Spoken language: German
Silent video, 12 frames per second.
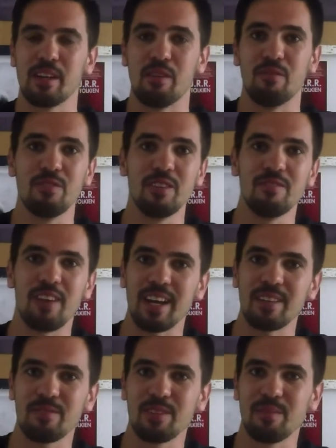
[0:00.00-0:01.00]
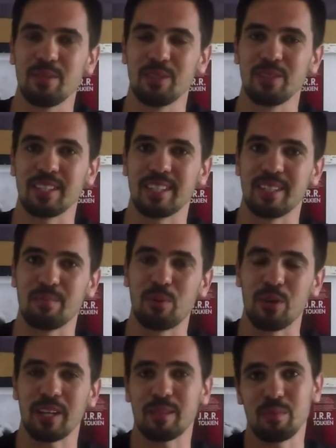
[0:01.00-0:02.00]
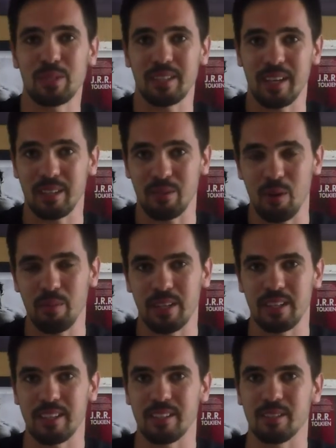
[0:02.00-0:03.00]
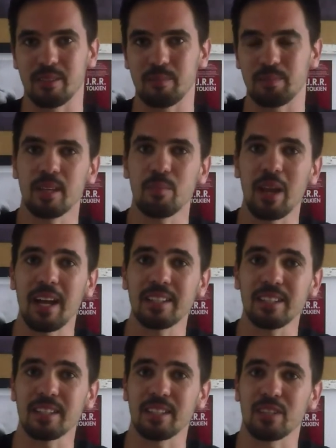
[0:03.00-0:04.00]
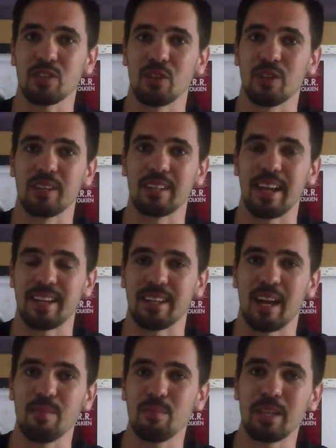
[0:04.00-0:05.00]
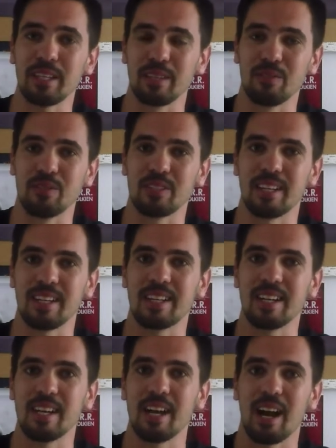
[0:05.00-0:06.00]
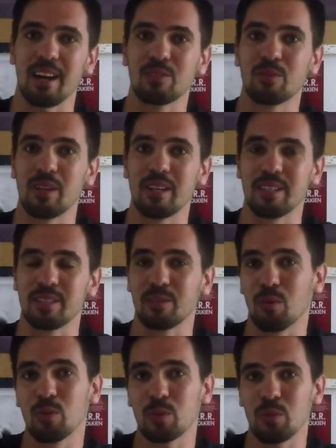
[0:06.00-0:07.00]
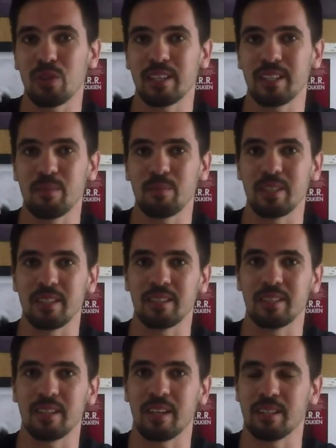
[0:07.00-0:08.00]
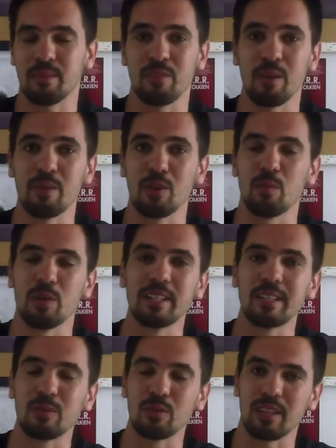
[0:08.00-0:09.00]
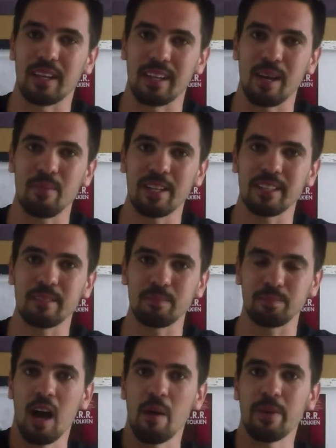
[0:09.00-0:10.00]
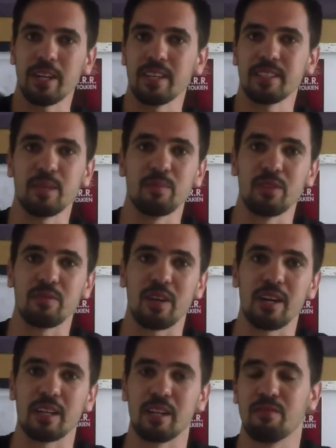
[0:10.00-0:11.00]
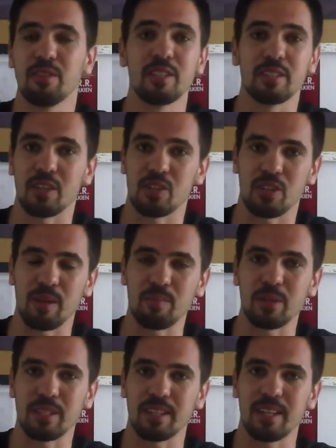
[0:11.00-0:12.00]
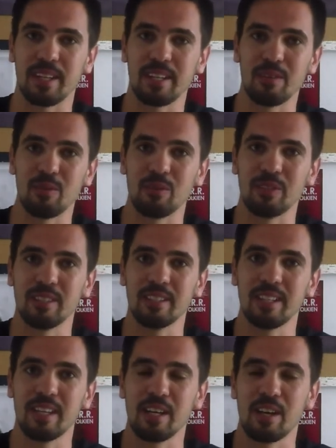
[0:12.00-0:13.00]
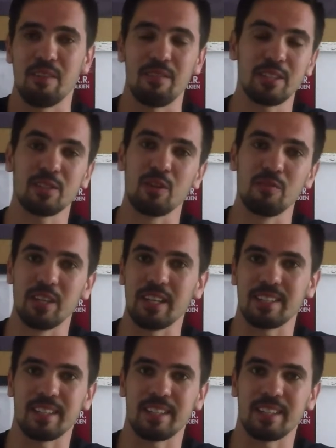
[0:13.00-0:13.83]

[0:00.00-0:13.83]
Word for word: wie weit wir mit unseren Projekten bis dahin kommen. Also geplant ist, dass es schon einen kleinen Einblick in unser aktuelles Großprojekt gibt, in, an dem wir immer noch im Hintergrund daran arbeiten. Aber da ist eben die Frage, wie ist der Stand bis dahin und was können wir da